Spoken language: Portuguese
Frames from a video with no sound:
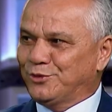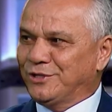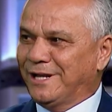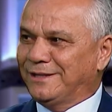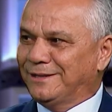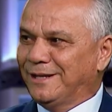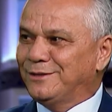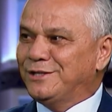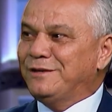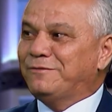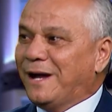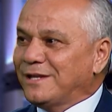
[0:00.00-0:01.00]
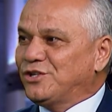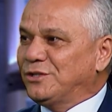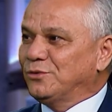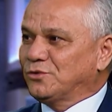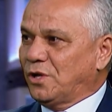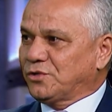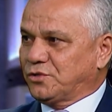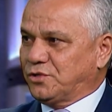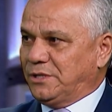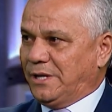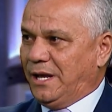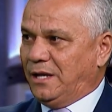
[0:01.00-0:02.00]
direitos deles e invadindo os nossos
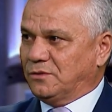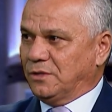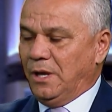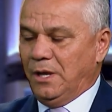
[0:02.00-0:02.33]
direitos.